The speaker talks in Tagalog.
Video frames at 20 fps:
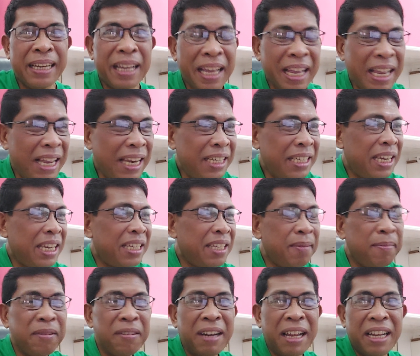Eh,
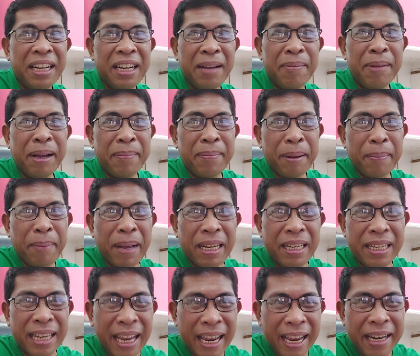sisimula nang
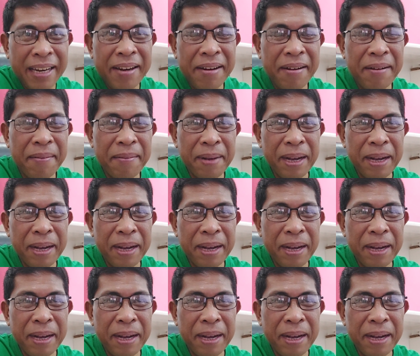magpapansin,